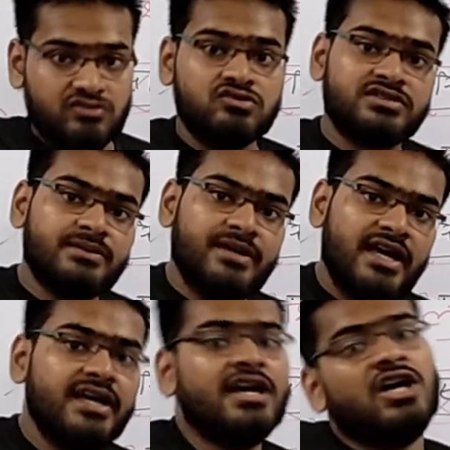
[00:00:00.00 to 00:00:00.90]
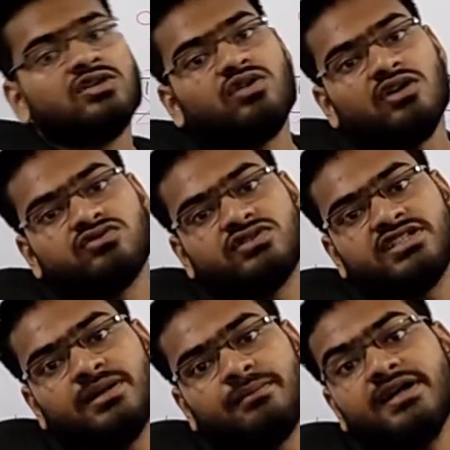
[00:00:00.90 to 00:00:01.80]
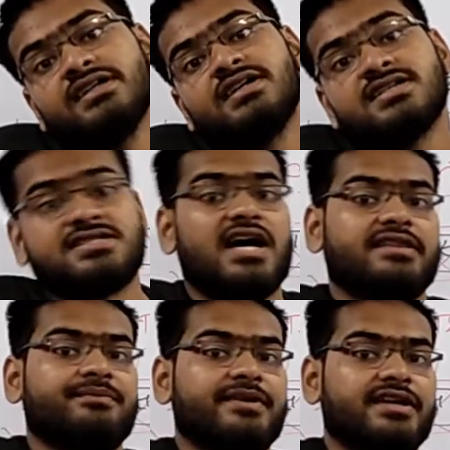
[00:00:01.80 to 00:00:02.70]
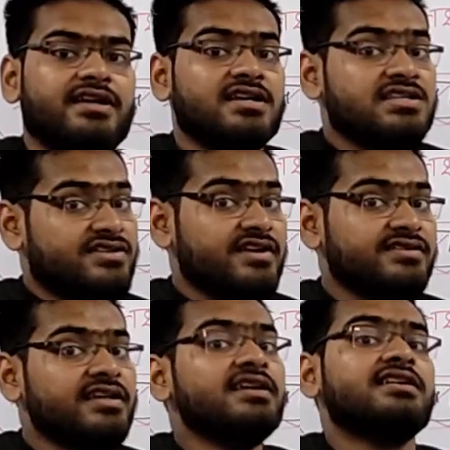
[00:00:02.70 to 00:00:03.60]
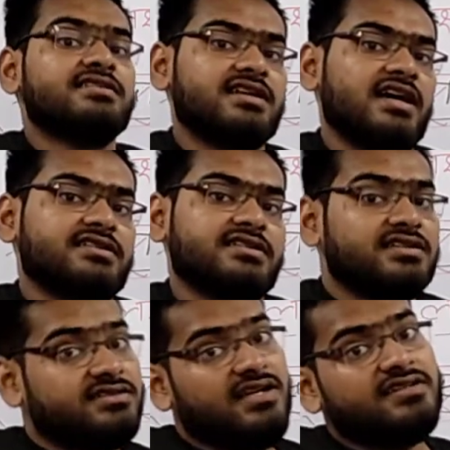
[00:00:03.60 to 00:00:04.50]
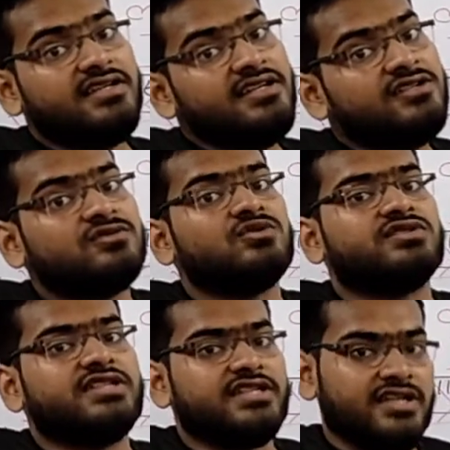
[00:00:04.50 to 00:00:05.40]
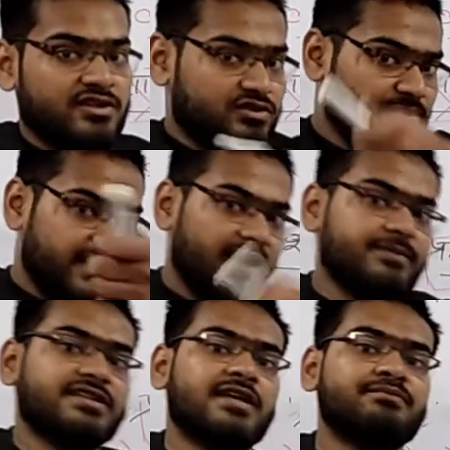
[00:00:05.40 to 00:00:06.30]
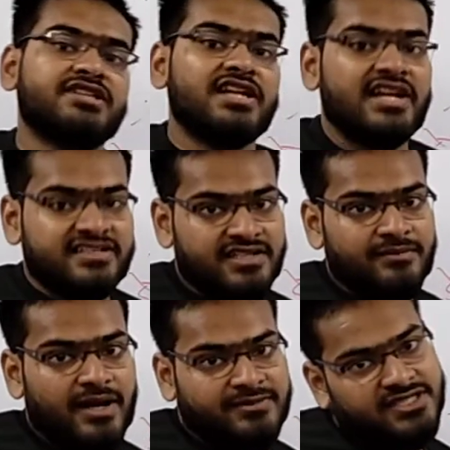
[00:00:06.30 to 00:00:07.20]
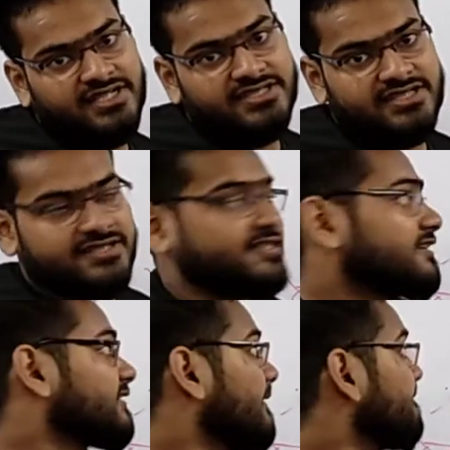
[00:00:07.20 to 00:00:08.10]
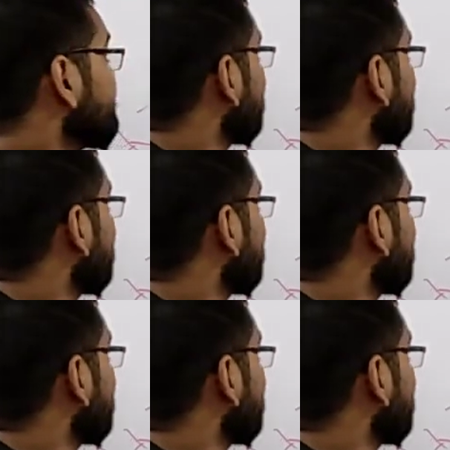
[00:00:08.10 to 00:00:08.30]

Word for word: अनुसूची में है तो अनुसूची नंबर सात में है स से सात सात से सूची तो ये मैंने आपके साथ पिछले लेक्चर में आपके साथ डिस्कस किया था